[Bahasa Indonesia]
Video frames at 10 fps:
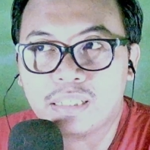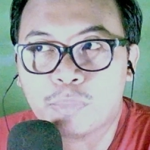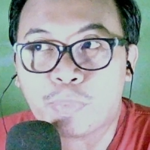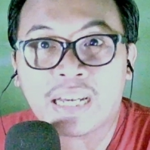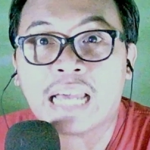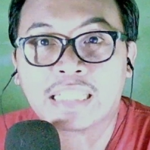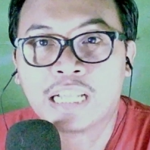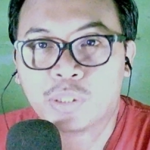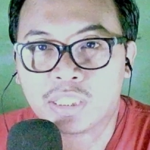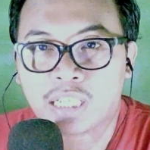memperlihatkan
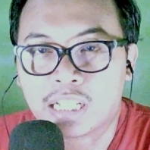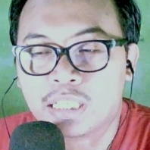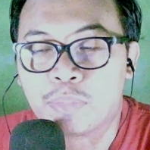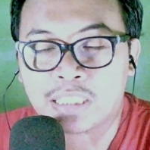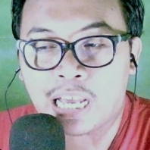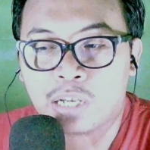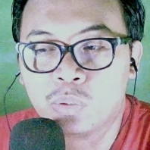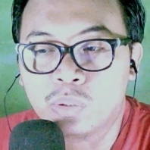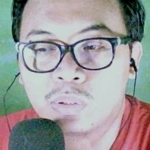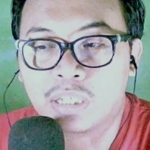tuh ya terkait dengan masa
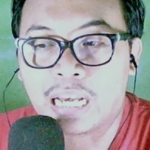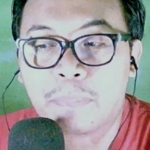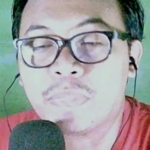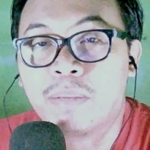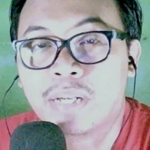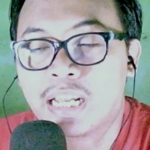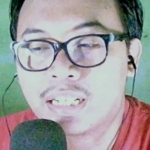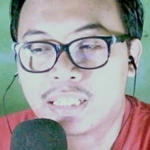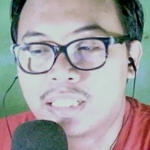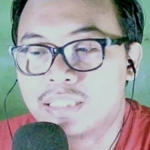lalu gelapnya
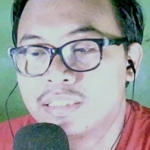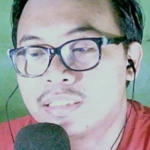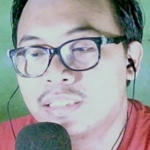mereka